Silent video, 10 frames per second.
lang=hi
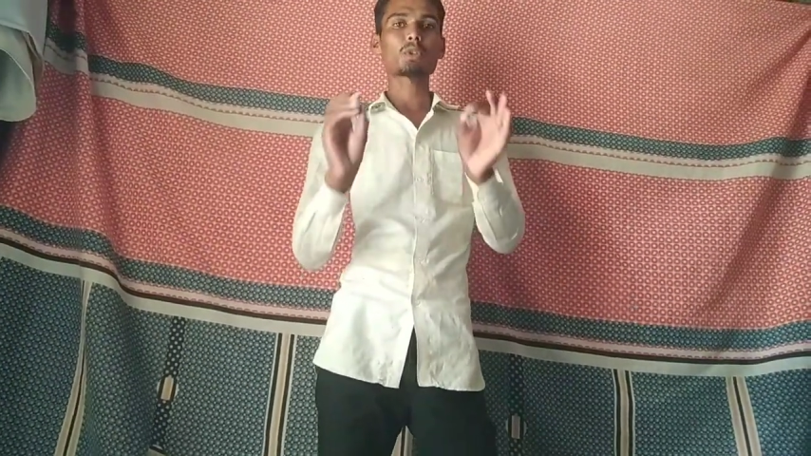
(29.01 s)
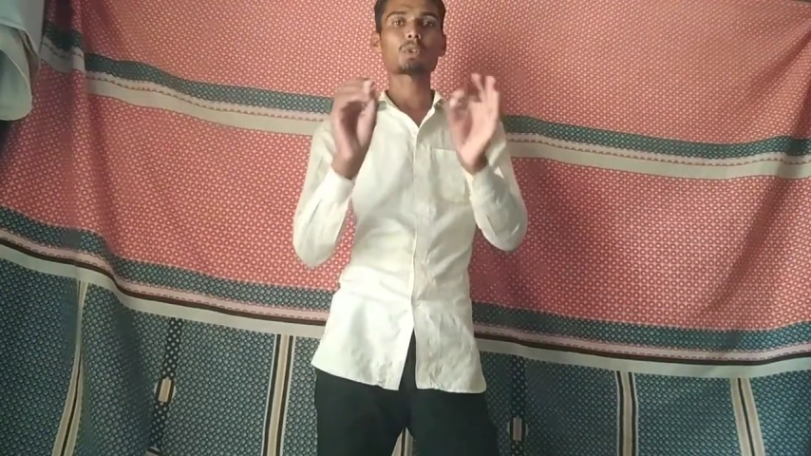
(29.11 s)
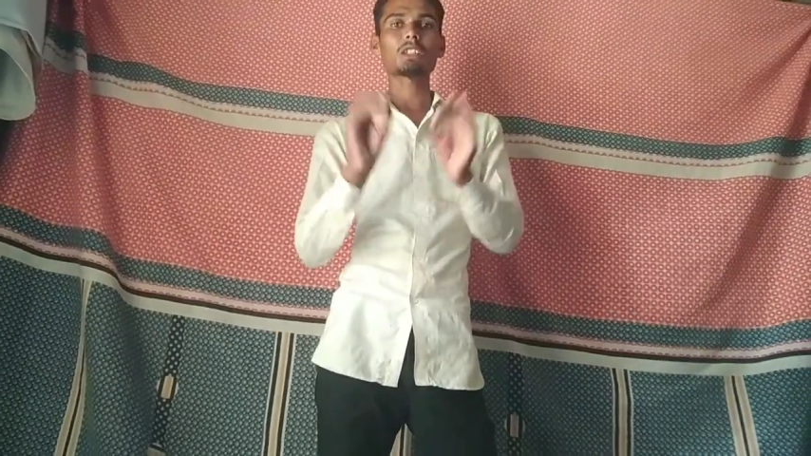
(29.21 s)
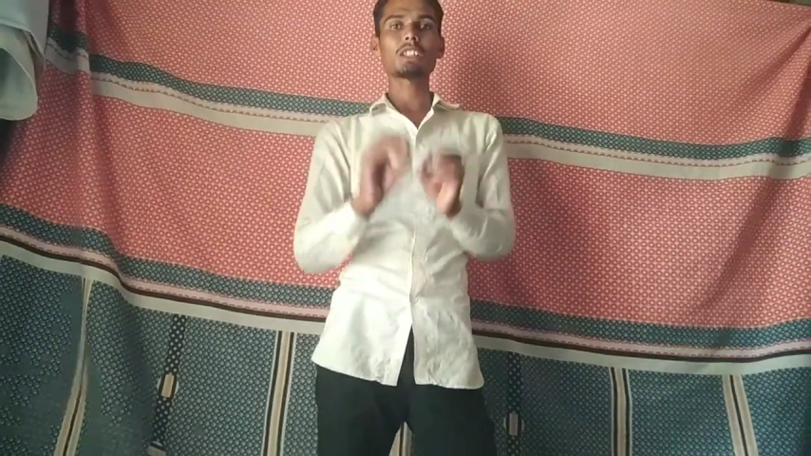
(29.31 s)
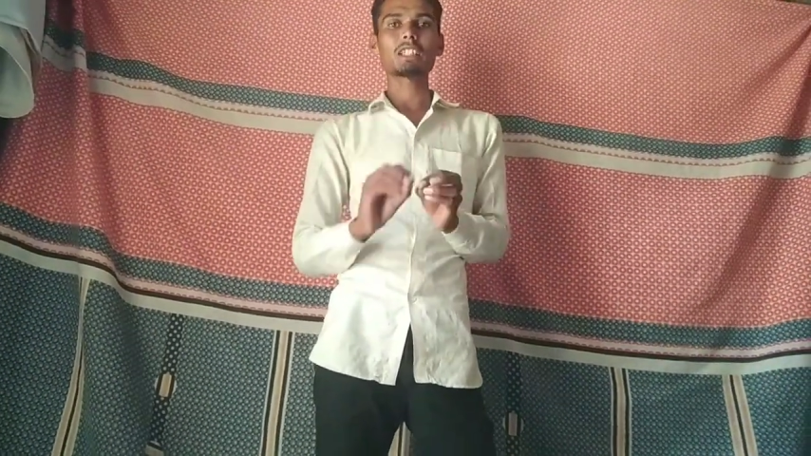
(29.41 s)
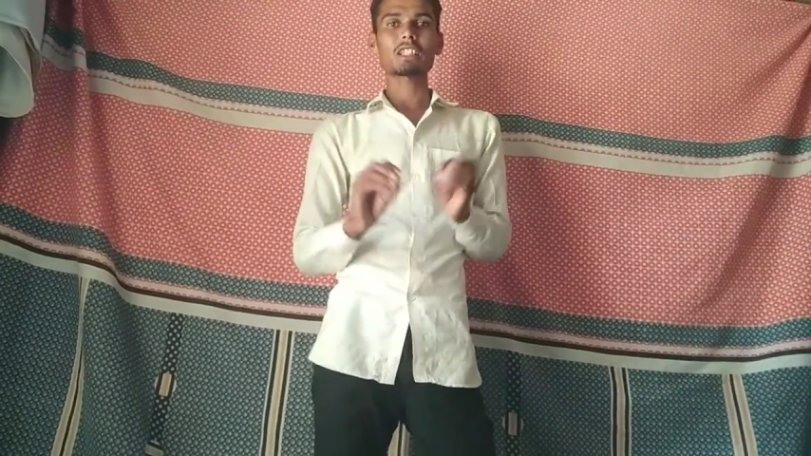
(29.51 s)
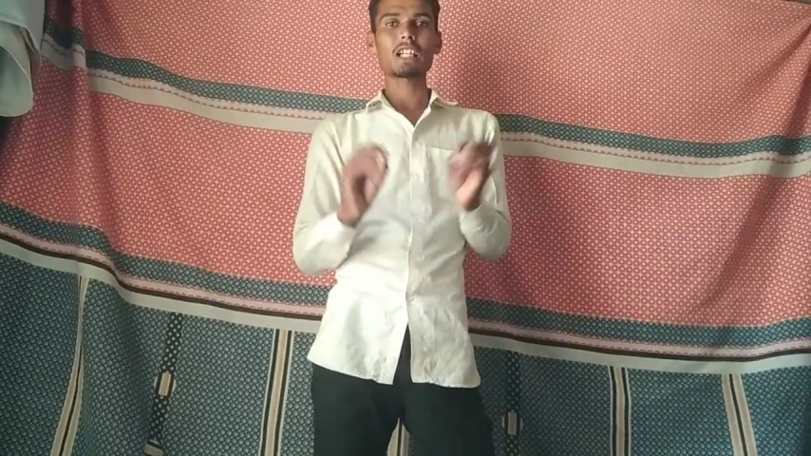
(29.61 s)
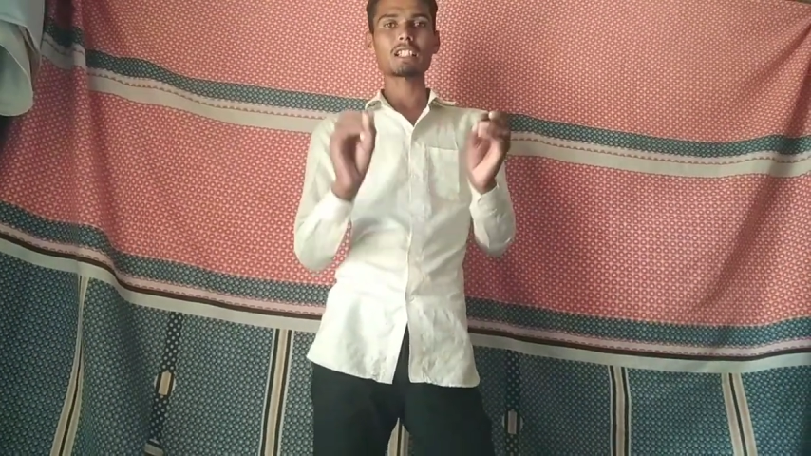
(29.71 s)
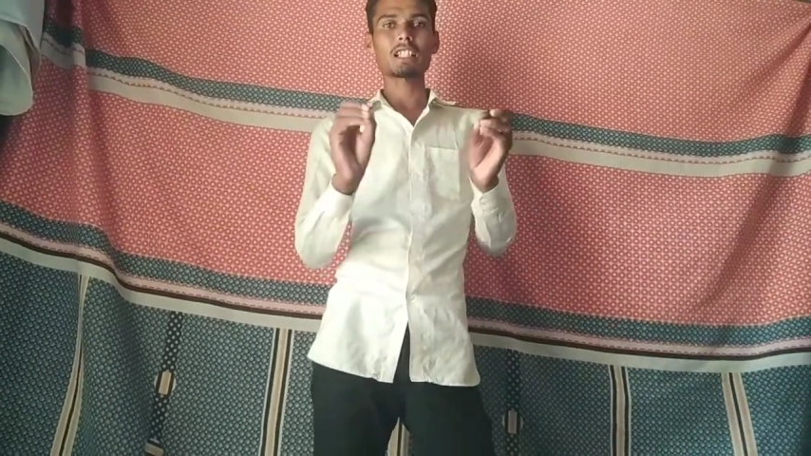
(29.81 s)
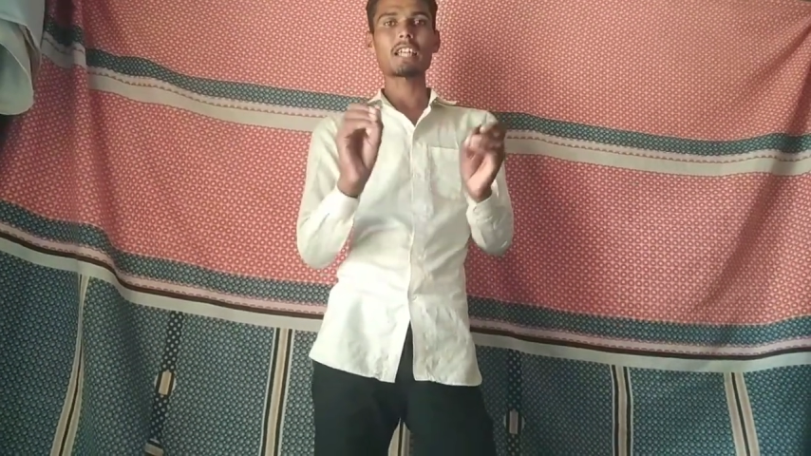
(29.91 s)
जो कि एक
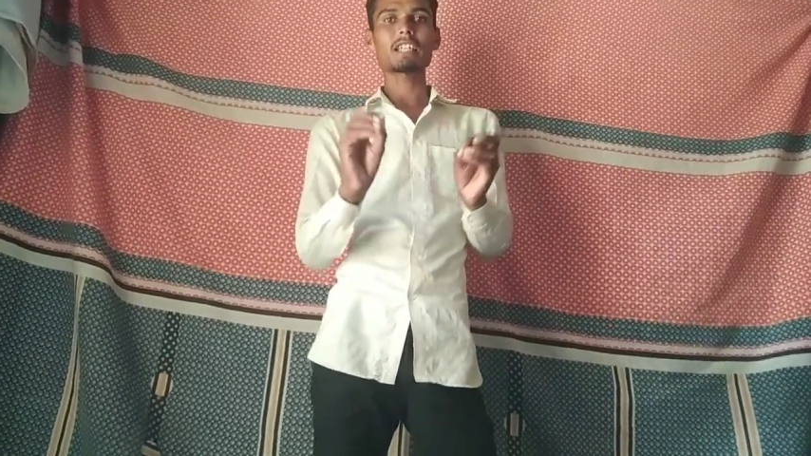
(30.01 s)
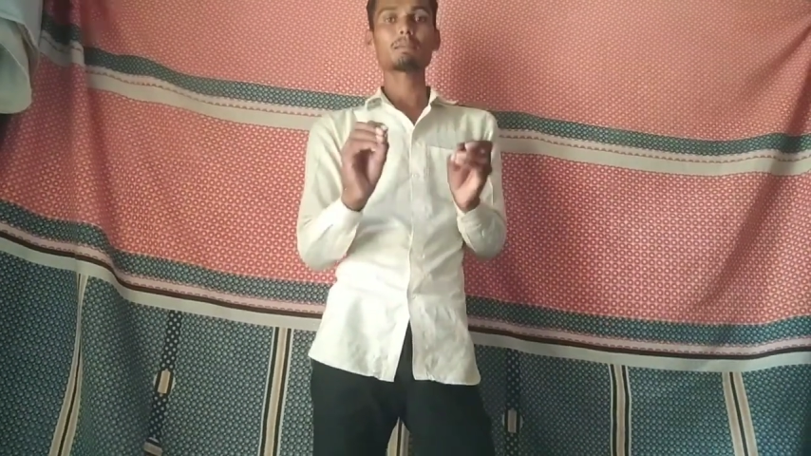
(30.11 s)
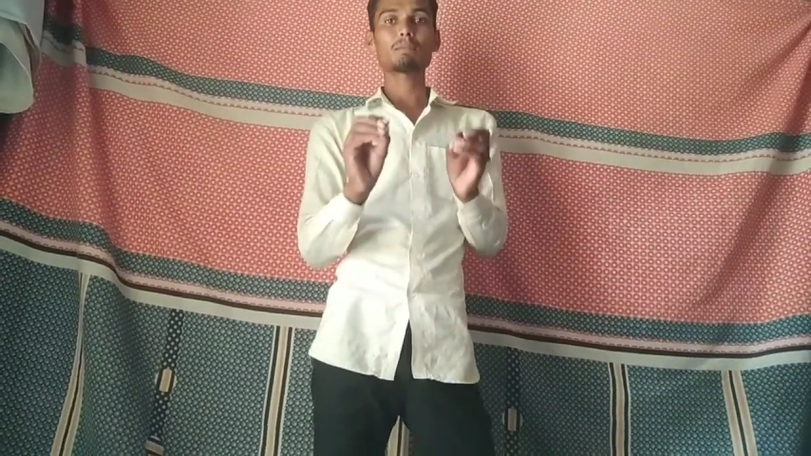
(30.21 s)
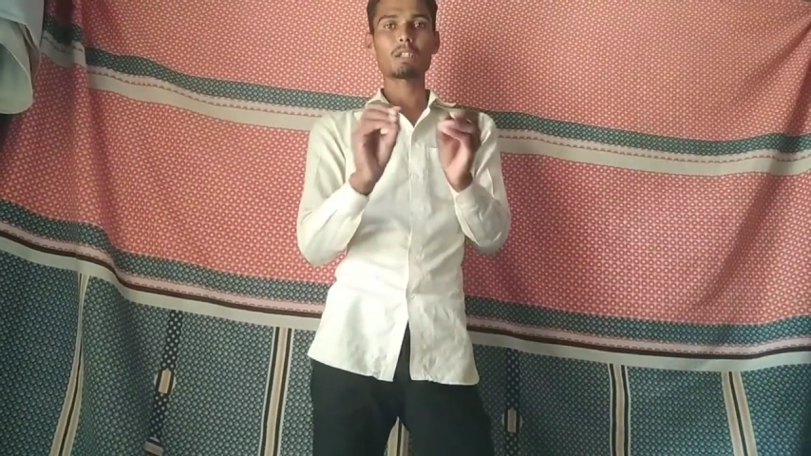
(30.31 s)
रासायनिक